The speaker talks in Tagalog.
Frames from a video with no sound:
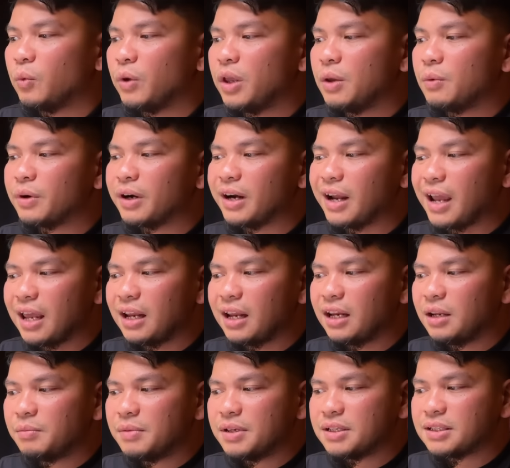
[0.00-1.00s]
We were
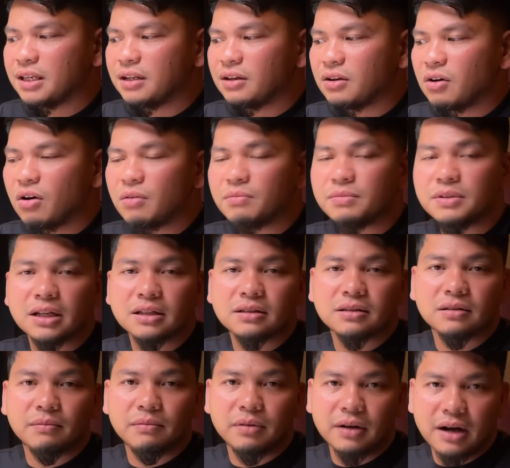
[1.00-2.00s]
enemies in
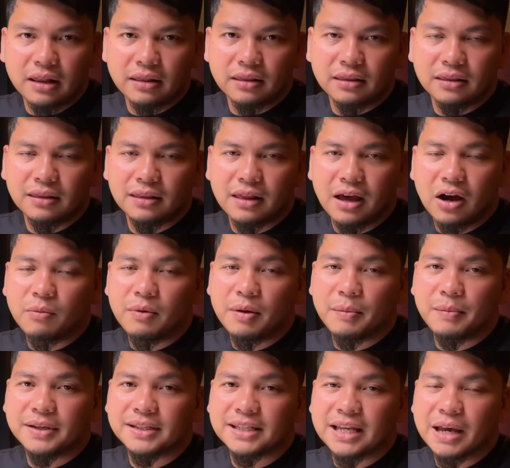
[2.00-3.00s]
objects of wrath.
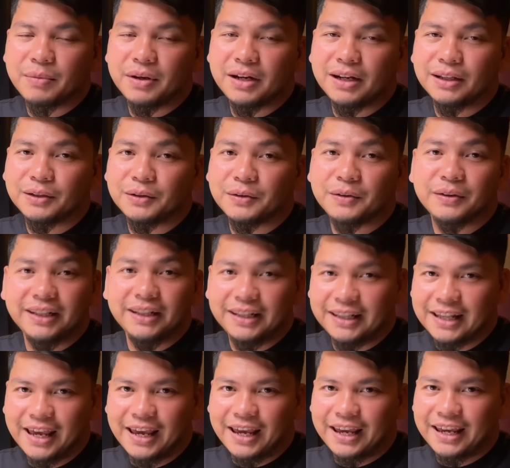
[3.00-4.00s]
Ako ba may sabi nito?
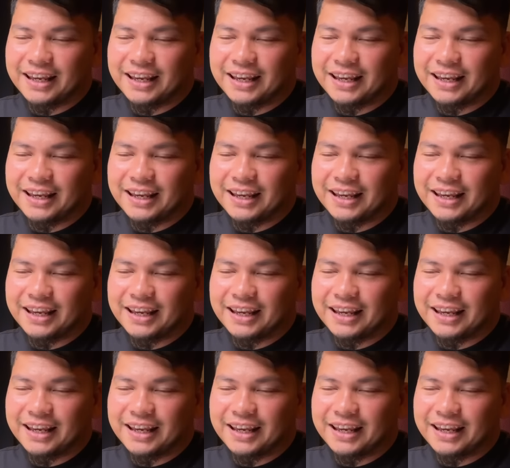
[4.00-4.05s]
Hindi.